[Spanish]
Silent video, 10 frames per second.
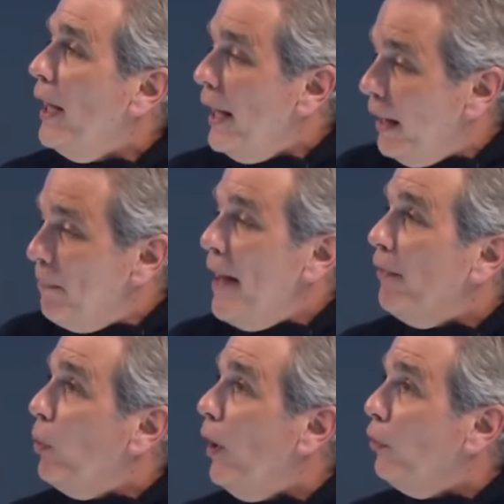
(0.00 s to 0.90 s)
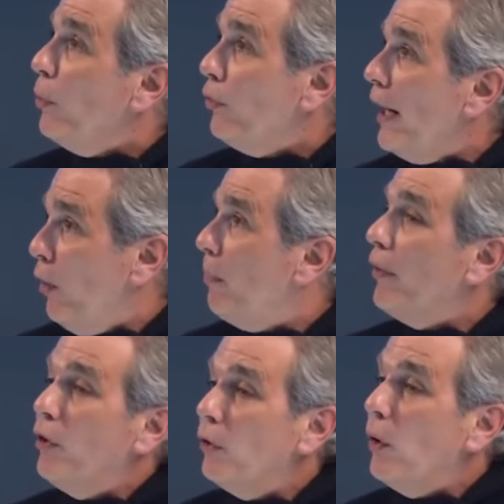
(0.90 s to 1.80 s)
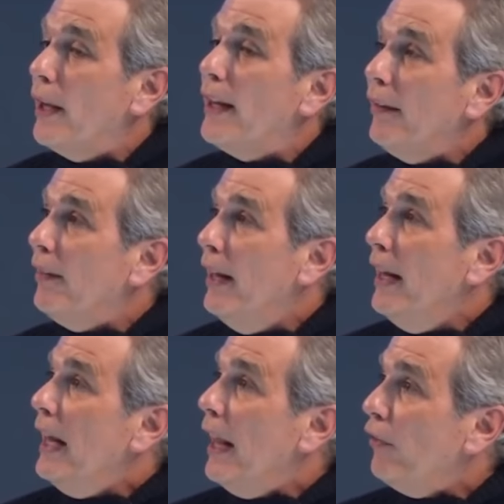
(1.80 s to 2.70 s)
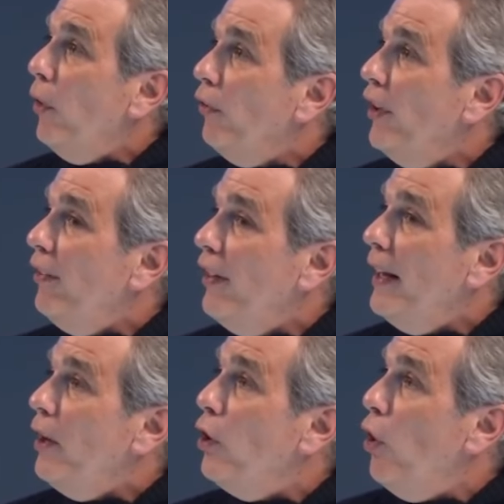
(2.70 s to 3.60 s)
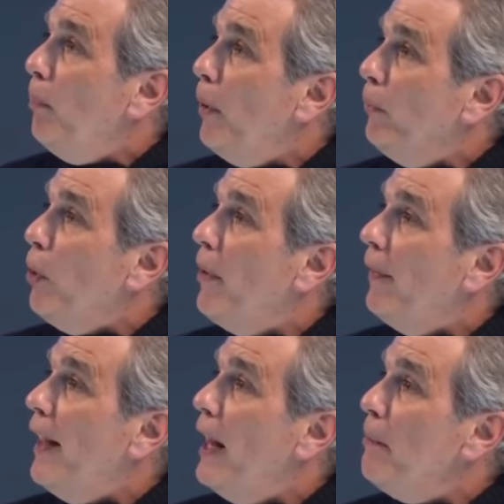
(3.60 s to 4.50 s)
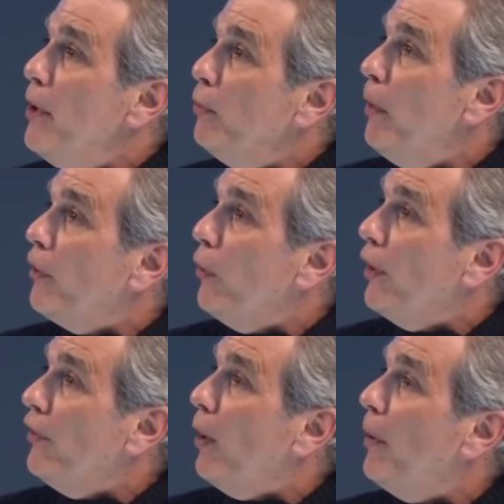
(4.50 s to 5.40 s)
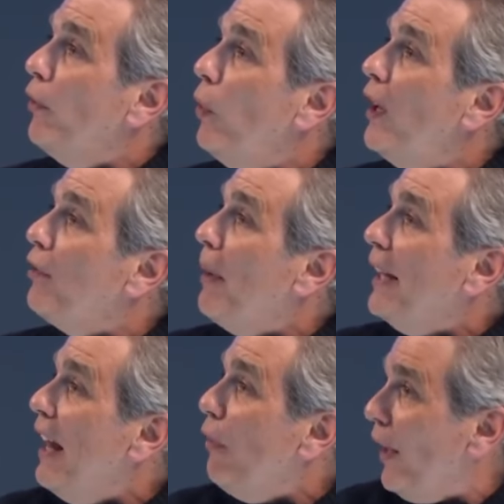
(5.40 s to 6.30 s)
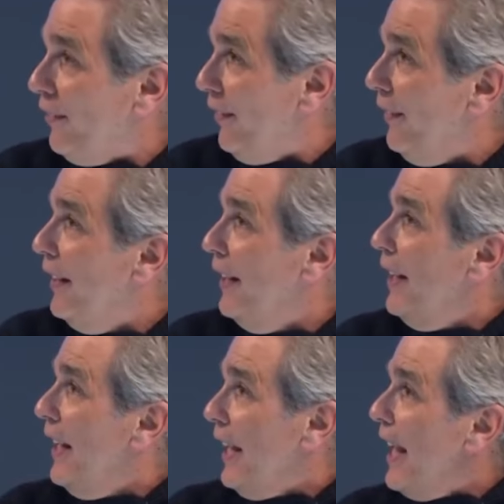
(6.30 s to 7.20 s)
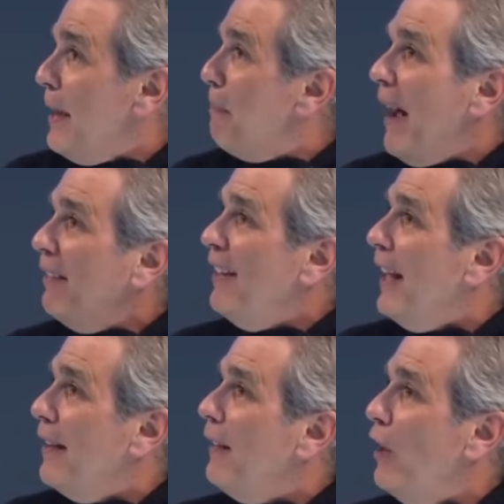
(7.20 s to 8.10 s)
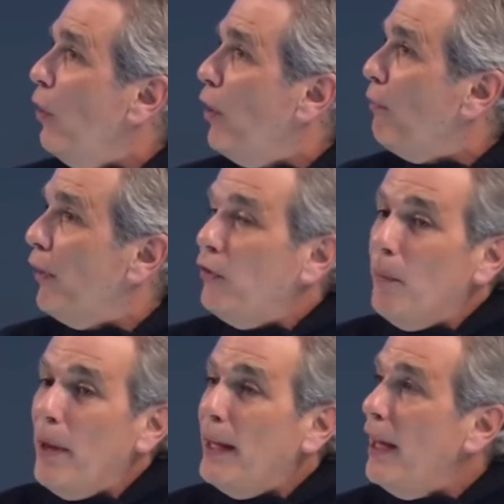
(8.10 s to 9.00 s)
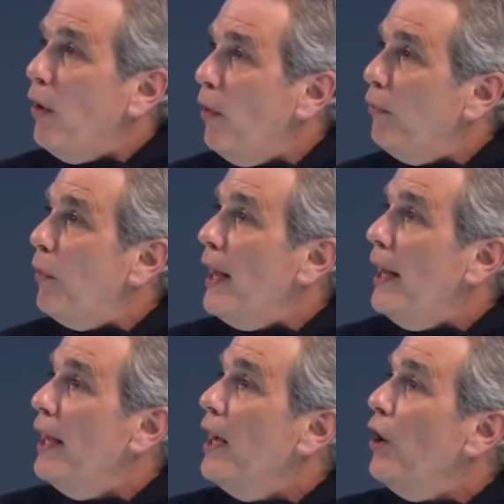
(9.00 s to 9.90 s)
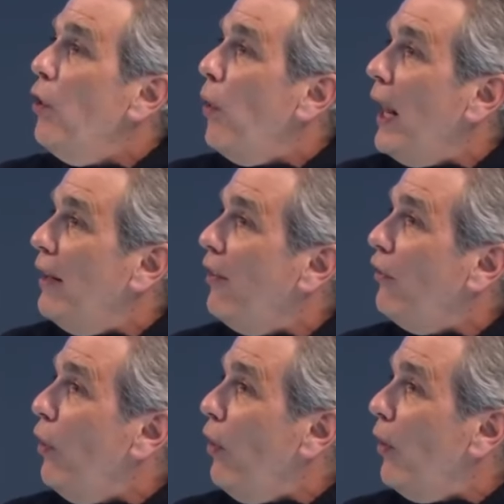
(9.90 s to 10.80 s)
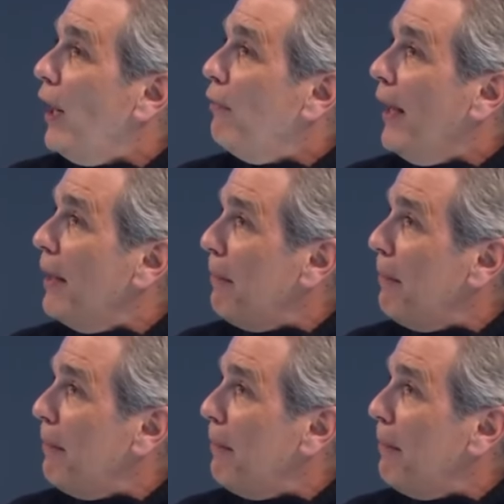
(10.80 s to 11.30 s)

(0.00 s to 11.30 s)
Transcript: me ha tocado escuchar en conversación con ellas, las dos dicen, no podemos cometer el mismo error que se cometió con las maquiladoras. Que básicamente lo que ofreció México fue localización geográfica y